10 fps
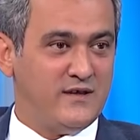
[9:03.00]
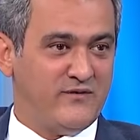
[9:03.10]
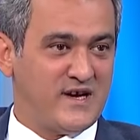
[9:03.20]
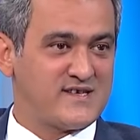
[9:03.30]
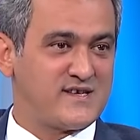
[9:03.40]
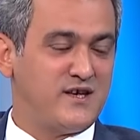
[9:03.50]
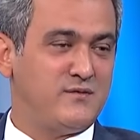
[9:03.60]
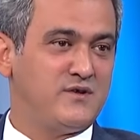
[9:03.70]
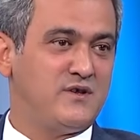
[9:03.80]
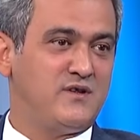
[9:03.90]

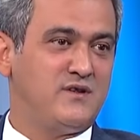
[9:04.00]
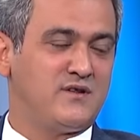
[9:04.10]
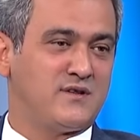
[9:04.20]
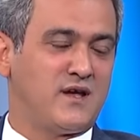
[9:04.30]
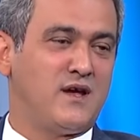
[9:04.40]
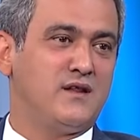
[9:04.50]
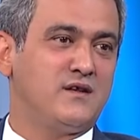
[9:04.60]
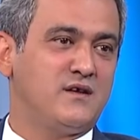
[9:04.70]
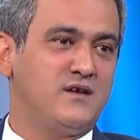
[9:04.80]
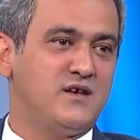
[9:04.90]
varsayımının
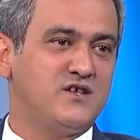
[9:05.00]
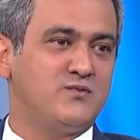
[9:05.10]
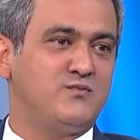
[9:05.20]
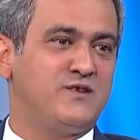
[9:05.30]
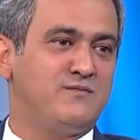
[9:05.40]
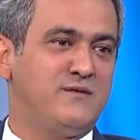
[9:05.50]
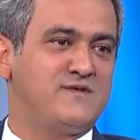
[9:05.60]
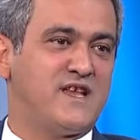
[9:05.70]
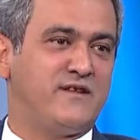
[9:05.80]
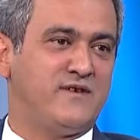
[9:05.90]
dayandığı hiçbir
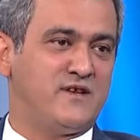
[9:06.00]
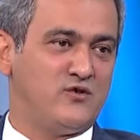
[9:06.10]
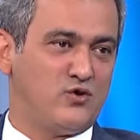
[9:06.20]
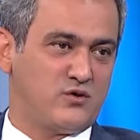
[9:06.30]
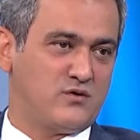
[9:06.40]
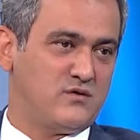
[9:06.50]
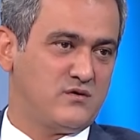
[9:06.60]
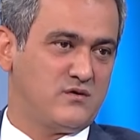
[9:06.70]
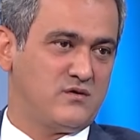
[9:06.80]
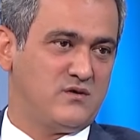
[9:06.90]
bilimsel veri yok.
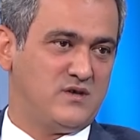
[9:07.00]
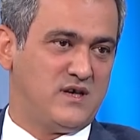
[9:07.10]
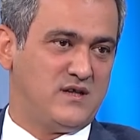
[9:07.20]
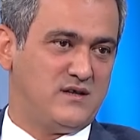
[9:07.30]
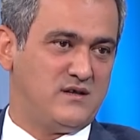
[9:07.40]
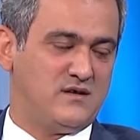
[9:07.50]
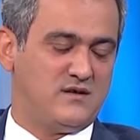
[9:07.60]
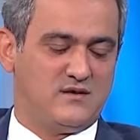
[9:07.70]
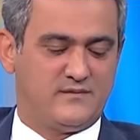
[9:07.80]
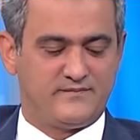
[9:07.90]
Yani e,
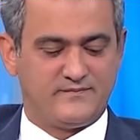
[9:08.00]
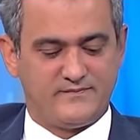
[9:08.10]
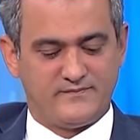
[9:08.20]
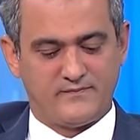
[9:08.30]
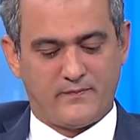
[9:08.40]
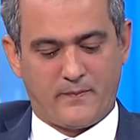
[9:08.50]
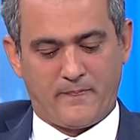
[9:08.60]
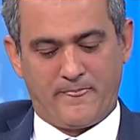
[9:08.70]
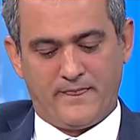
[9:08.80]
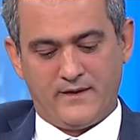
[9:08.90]
Şimdi
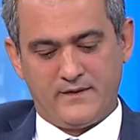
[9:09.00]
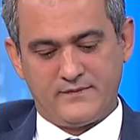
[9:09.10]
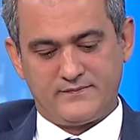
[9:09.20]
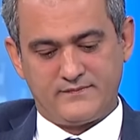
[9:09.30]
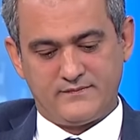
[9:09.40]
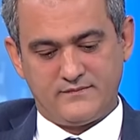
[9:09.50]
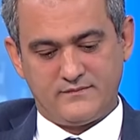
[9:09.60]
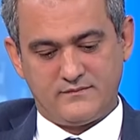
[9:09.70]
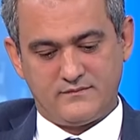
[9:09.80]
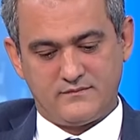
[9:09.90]
net olarak söylediğiniz
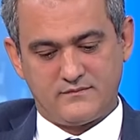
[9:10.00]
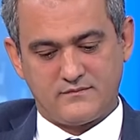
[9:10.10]
tamamen